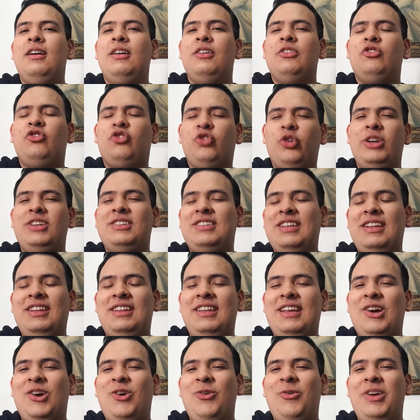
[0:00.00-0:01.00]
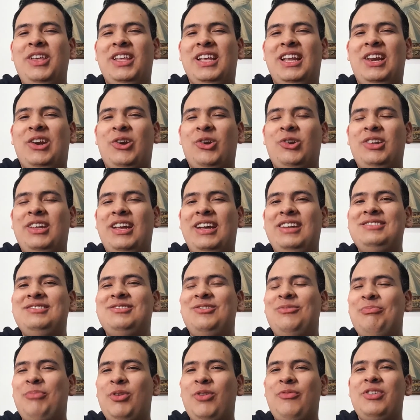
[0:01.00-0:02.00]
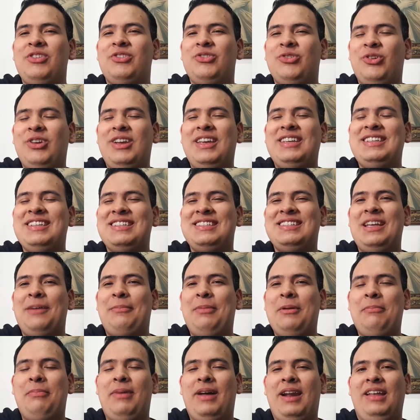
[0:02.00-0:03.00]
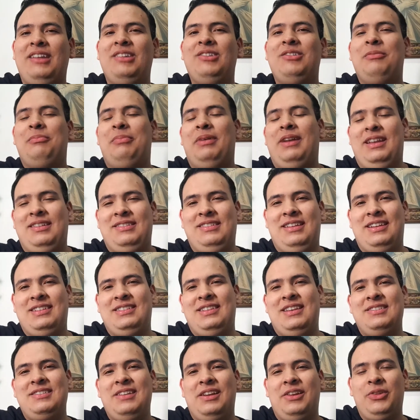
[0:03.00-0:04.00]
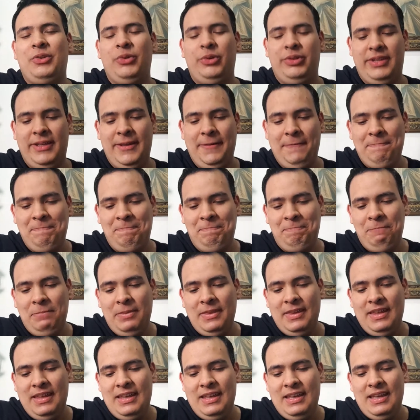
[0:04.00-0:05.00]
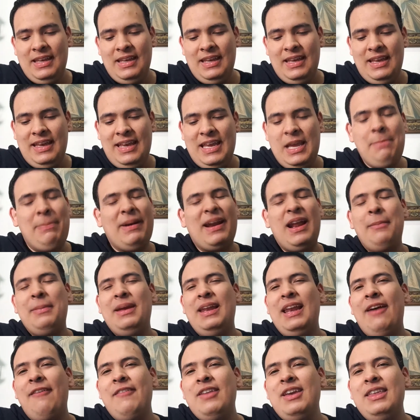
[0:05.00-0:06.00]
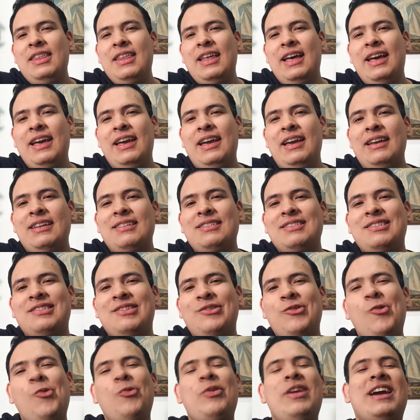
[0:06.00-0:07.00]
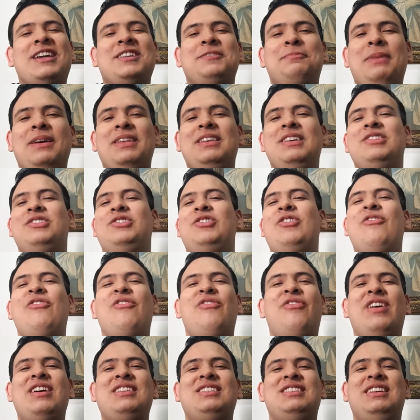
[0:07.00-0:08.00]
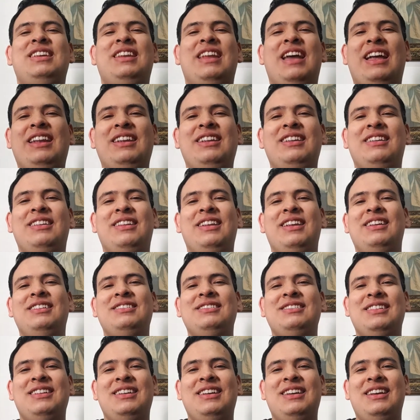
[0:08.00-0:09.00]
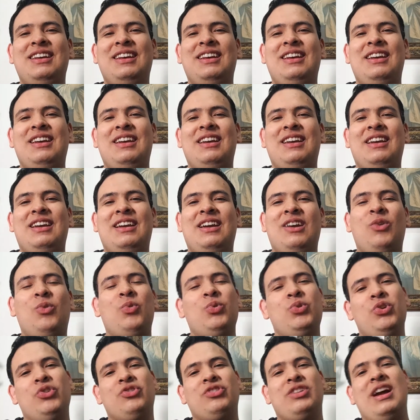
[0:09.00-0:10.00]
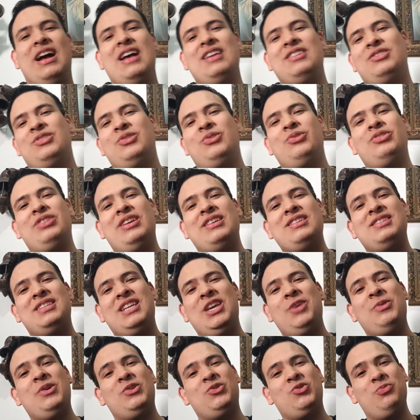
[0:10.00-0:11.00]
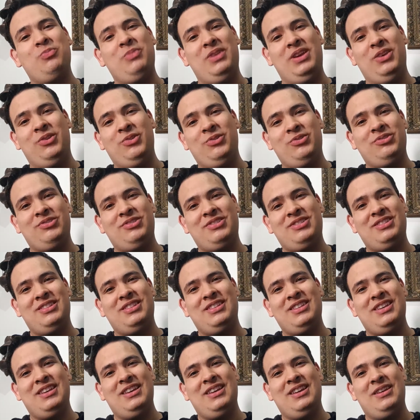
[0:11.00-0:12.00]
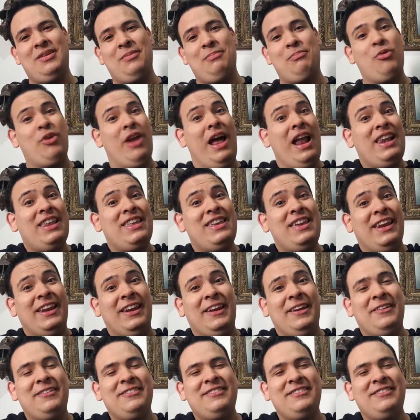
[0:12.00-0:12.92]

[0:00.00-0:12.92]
Soy Santiago Vidal Roldán, un profesor que se está preparando para ser sacerdote. Y para mí la vida es una expedición fascinante cuyos gastos han sido asumidos por alguien.